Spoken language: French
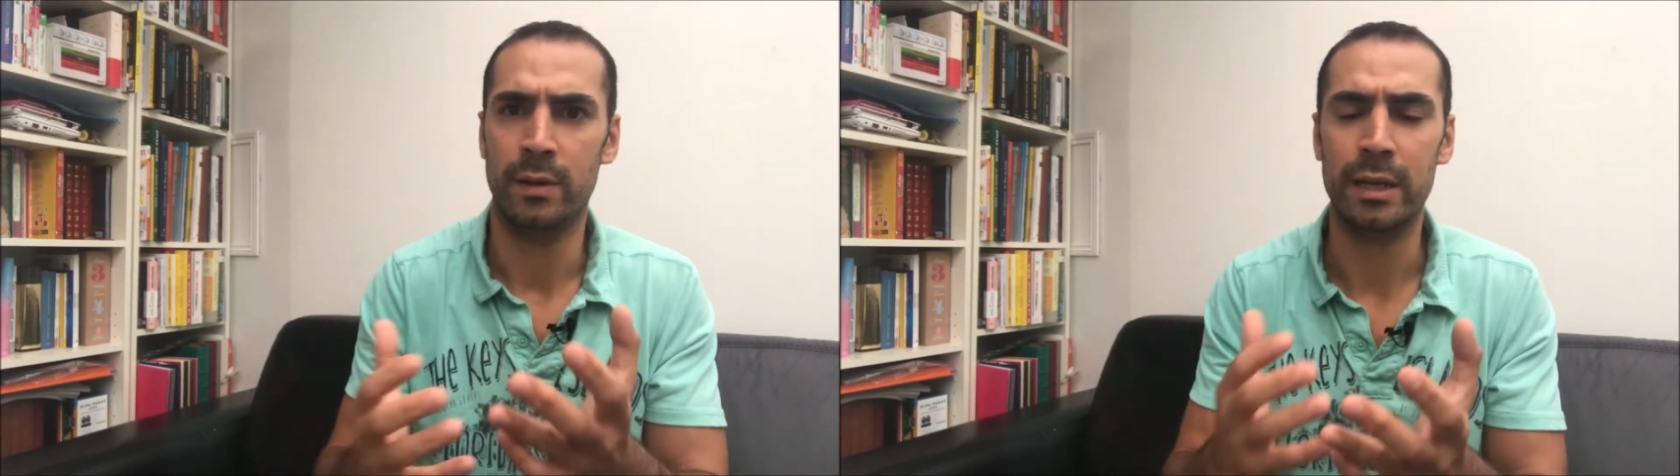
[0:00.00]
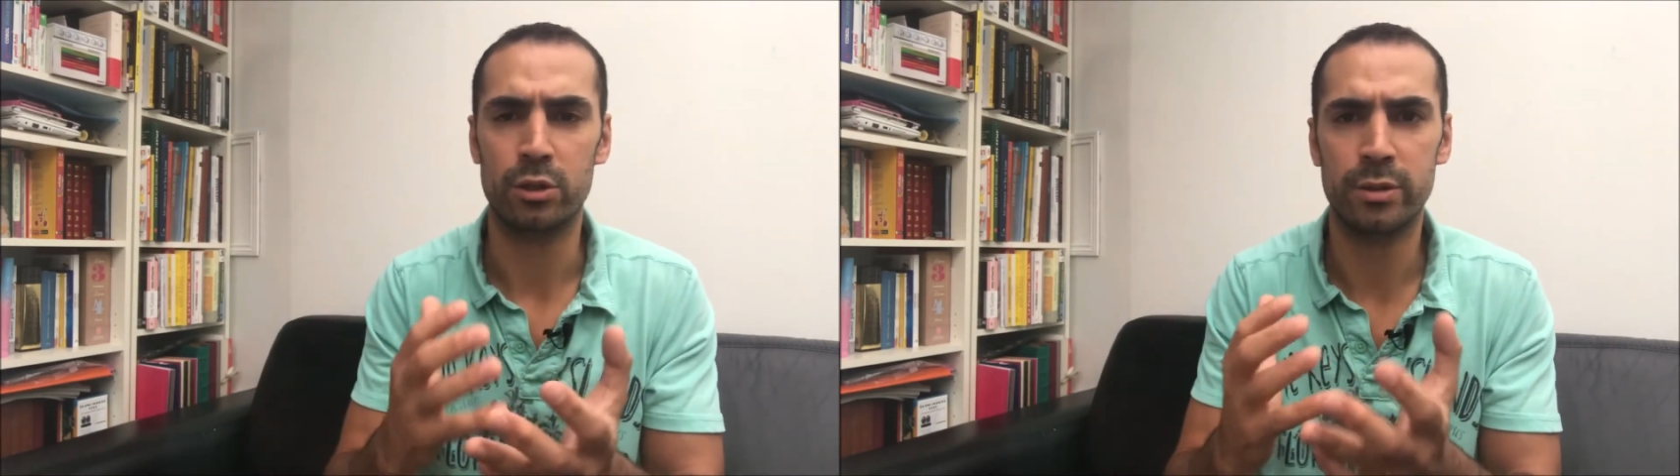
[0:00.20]

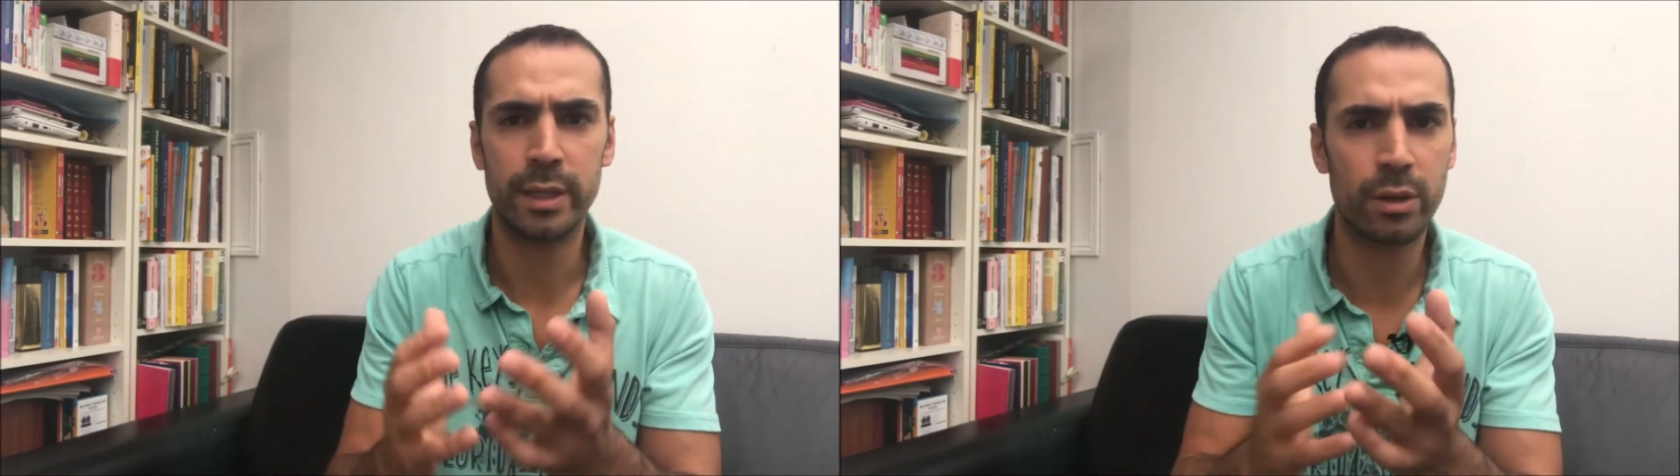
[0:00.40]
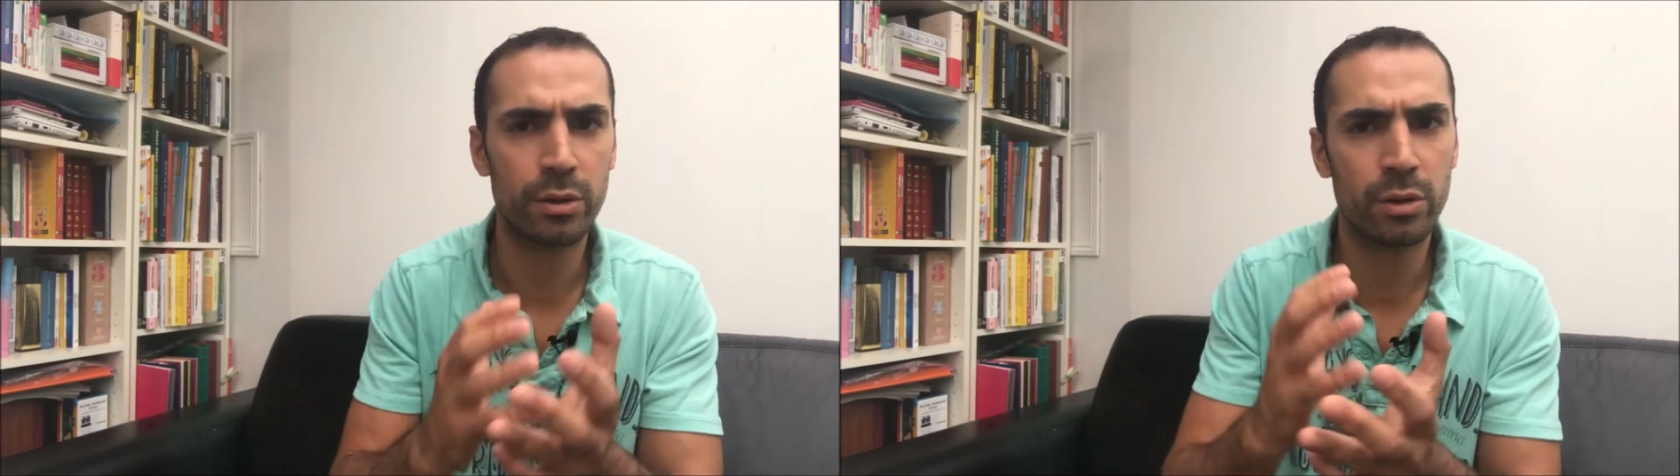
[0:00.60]
Voilà, tu
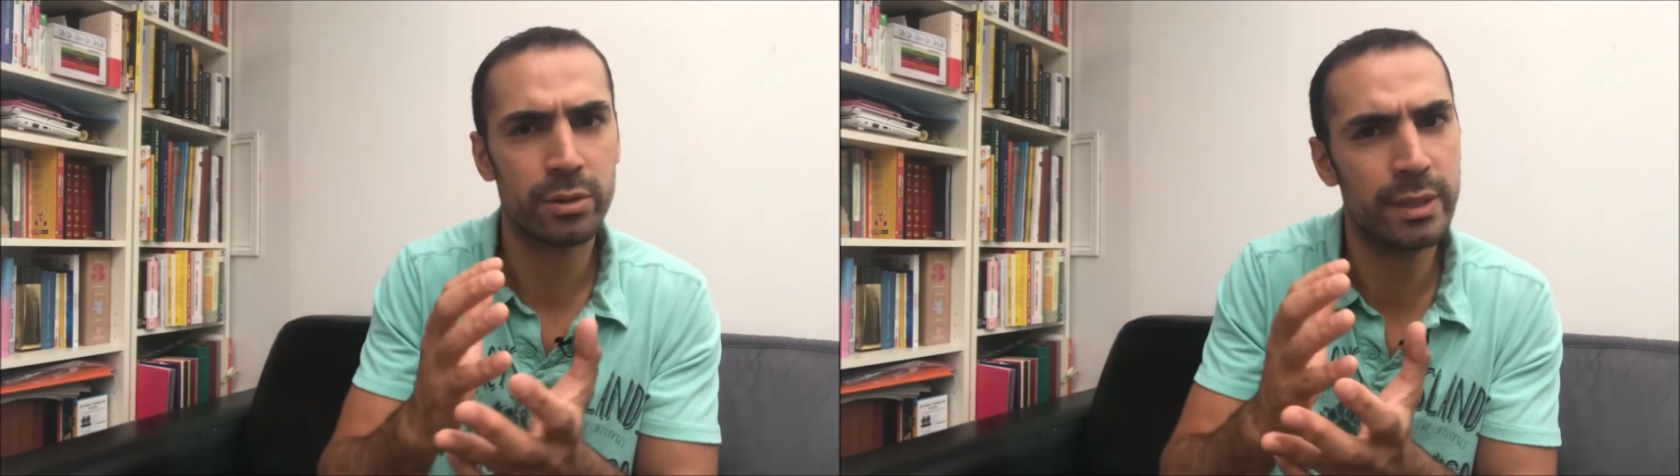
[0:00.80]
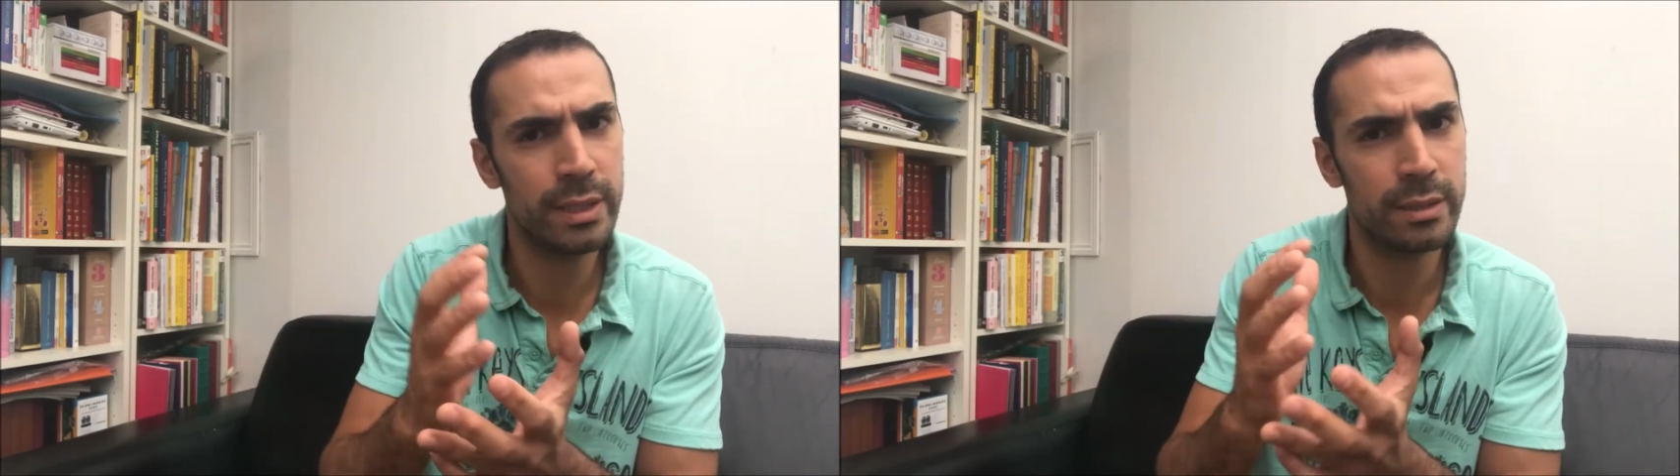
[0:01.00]
sais que dans
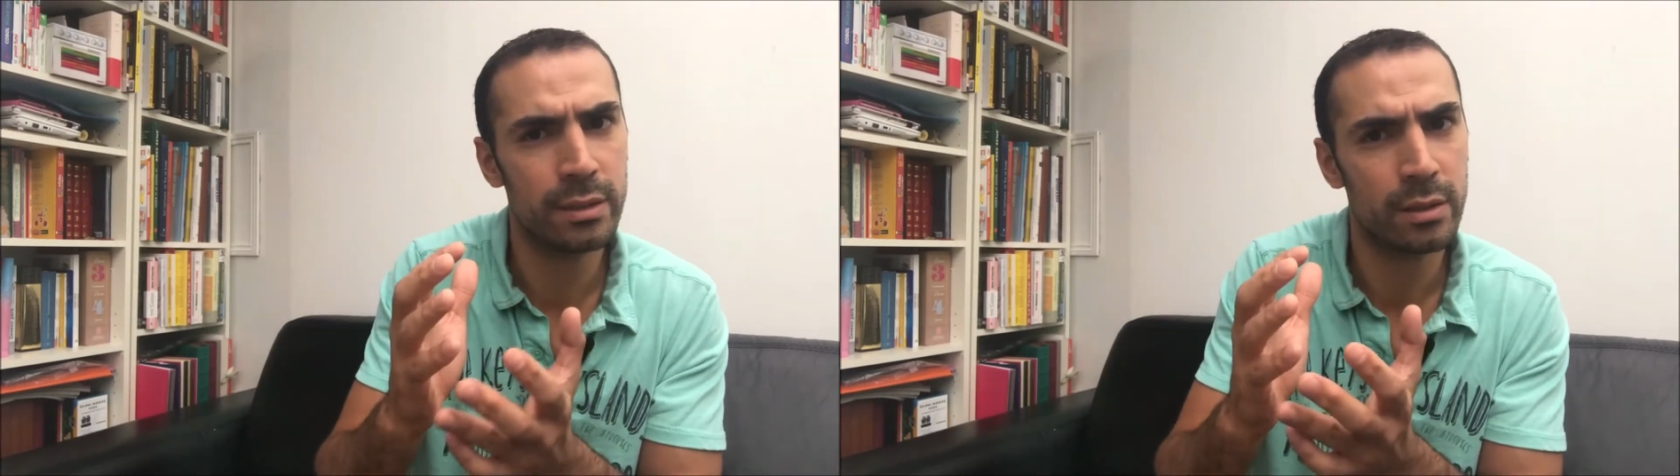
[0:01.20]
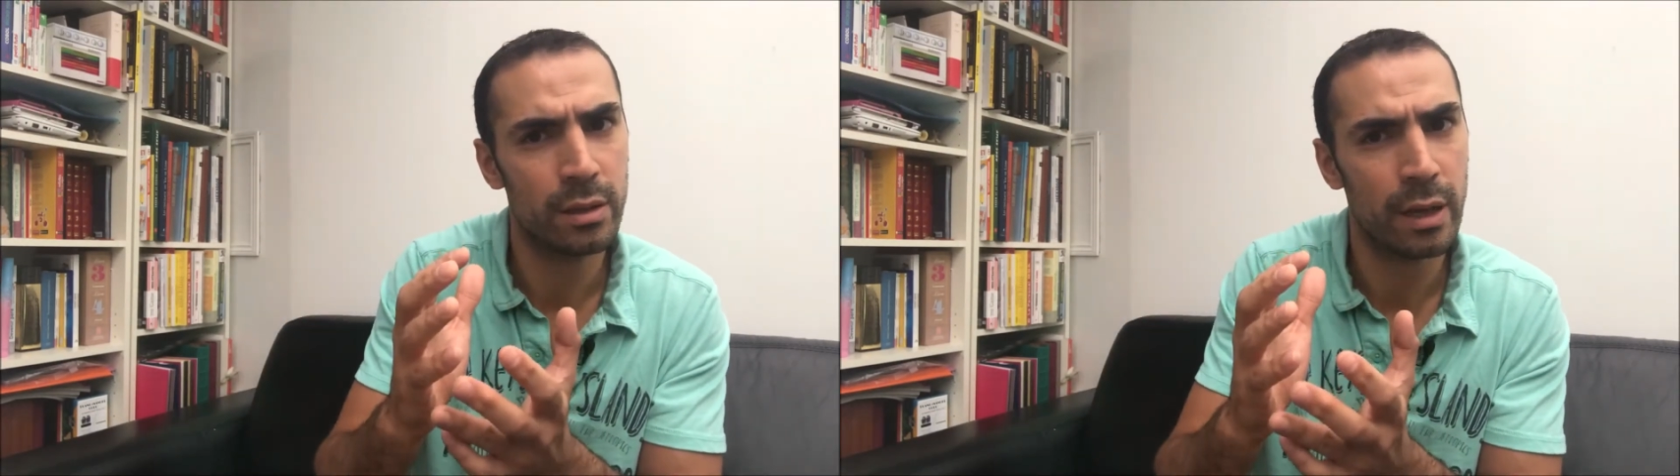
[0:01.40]
10,